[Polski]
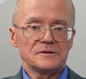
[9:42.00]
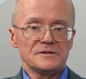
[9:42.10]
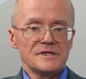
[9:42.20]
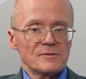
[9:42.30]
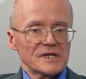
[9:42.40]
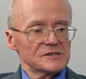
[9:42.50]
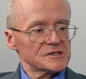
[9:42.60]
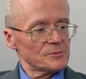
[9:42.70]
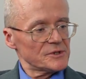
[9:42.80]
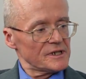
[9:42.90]
Nie ma
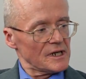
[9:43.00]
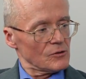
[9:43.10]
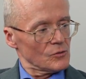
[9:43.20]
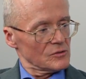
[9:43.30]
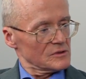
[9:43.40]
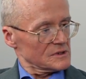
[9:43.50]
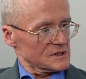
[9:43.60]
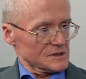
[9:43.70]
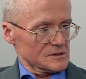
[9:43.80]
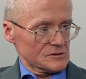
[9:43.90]
też kapitału.
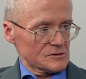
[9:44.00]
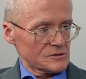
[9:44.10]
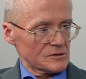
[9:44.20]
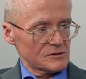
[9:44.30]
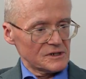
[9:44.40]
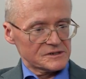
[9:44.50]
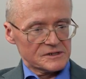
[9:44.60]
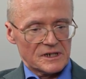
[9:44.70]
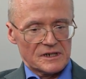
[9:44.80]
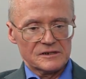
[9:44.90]
To
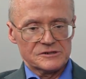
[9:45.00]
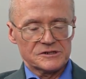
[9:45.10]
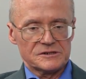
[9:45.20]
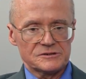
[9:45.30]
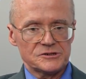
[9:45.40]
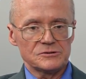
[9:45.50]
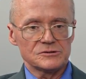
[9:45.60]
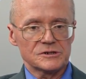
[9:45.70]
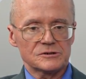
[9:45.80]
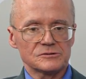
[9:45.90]
jest tak, że ci
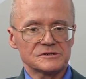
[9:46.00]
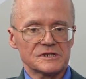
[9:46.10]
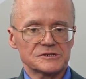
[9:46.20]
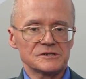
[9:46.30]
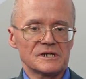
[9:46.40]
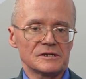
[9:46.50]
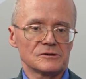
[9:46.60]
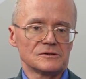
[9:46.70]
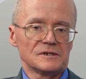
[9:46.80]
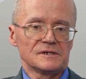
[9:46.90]
ludzie, którzy
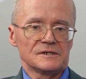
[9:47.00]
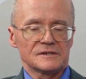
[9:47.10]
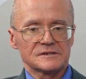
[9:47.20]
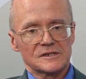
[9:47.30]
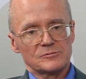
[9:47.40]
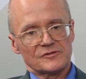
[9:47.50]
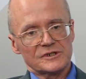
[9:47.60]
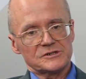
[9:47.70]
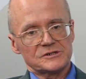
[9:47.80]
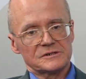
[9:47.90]
zaczynają
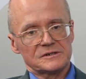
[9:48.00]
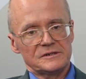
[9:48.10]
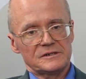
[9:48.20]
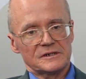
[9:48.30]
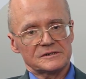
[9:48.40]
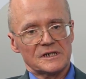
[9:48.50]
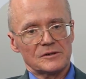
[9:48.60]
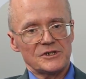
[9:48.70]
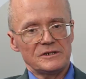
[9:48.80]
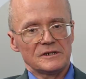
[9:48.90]
zajmować się
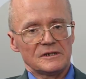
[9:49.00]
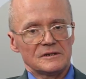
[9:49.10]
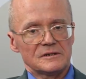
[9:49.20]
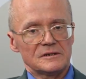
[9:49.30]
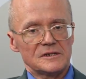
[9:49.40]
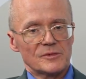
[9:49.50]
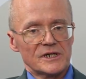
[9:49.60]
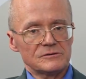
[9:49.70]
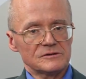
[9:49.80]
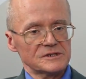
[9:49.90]
interesami, nie
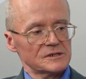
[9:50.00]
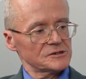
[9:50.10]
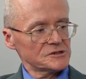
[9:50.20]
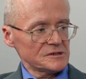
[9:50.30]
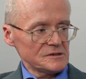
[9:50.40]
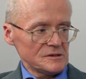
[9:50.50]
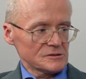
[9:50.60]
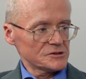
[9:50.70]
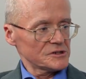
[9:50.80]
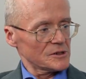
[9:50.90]
mają dostatecznej
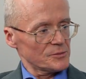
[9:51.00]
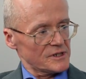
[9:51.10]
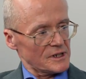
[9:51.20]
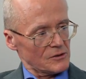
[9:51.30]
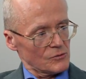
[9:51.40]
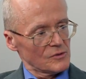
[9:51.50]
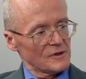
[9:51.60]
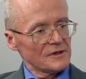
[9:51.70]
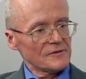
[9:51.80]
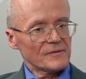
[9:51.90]
ilości kapitału.
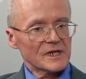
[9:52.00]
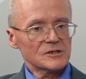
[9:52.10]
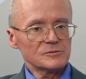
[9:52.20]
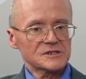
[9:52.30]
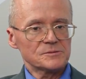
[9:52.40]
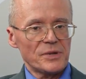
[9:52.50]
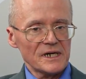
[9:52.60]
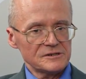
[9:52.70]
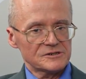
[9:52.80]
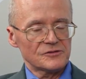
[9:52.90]
Natomiast
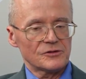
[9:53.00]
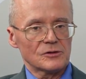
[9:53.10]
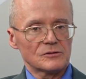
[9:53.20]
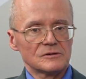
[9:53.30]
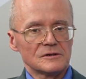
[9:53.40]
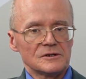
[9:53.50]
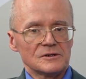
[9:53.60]
państwo,